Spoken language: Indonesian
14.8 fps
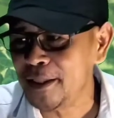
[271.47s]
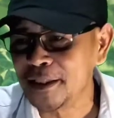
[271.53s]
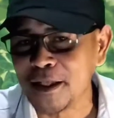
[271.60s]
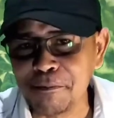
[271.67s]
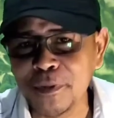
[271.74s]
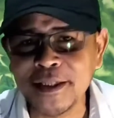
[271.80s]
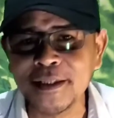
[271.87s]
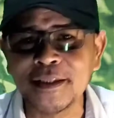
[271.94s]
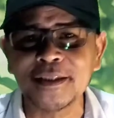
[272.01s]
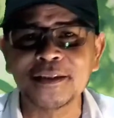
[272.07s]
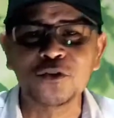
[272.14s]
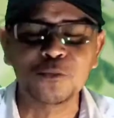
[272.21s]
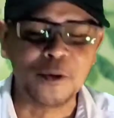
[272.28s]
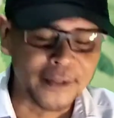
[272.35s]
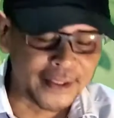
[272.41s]
di iPad di
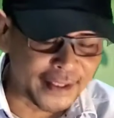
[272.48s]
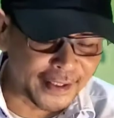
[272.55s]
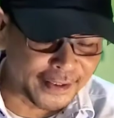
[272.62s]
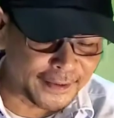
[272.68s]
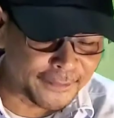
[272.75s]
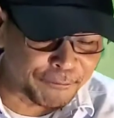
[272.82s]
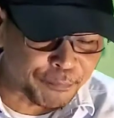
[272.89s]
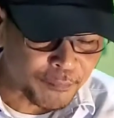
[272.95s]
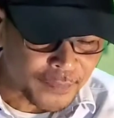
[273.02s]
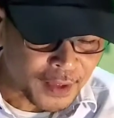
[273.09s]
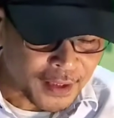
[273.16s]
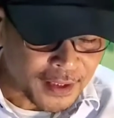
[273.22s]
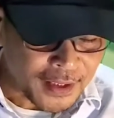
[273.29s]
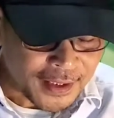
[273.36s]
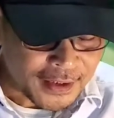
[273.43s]
tabletnya coba bayangkan ya
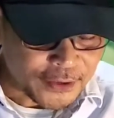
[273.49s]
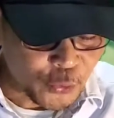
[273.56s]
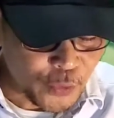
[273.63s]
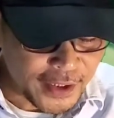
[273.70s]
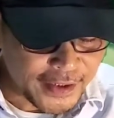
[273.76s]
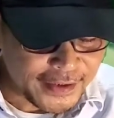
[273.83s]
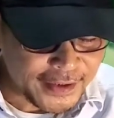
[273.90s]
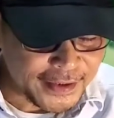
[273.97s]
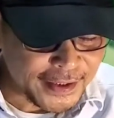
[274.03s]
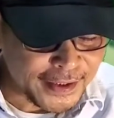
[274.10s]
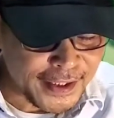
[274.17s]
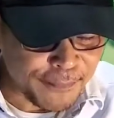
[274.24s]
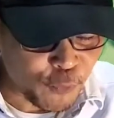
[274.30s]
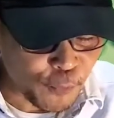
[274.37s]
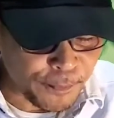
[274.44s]
juga
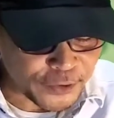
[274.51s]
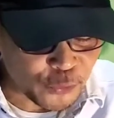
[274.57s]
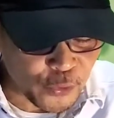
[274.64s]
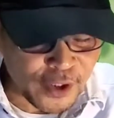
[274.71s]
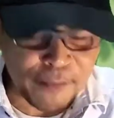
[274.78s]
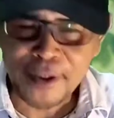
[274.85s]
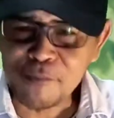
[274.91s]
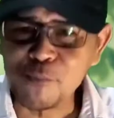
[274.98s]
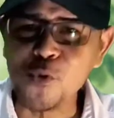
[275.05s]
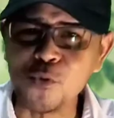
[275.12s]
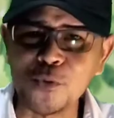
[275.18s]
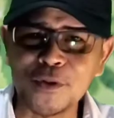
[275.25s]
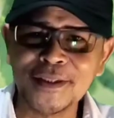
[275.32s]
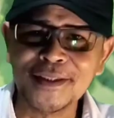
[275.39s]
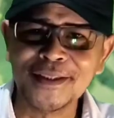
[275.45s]
dijadikan dapur pacunya
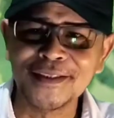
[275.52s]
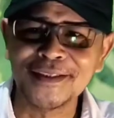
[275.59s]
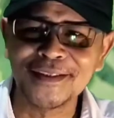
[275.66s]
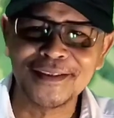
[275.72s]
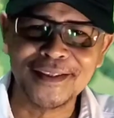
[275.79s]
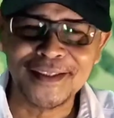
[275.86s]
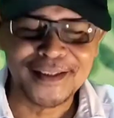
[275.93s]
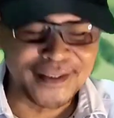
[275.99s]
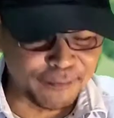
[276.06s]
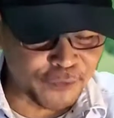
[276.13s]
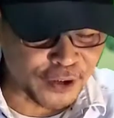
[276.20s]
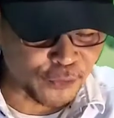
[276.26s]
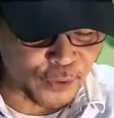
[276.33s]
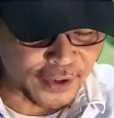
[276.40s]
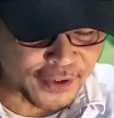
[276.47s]
MacBook ya yang ini
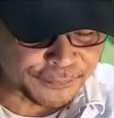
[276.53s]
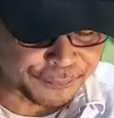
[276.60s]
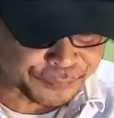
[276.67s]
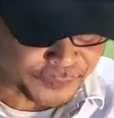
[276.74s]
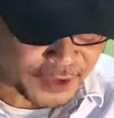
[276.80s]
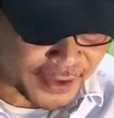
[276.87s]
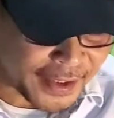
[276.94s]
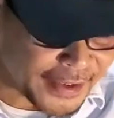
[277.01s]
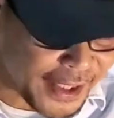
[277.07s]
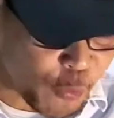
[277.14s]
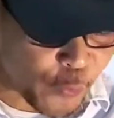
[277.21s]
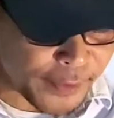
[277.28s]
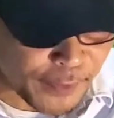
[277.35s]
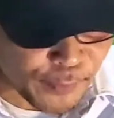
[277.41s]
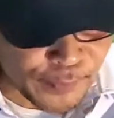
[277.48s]
M1 ini dan
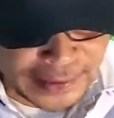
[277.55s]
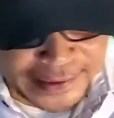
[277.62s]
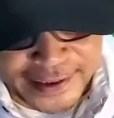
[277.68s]
diakui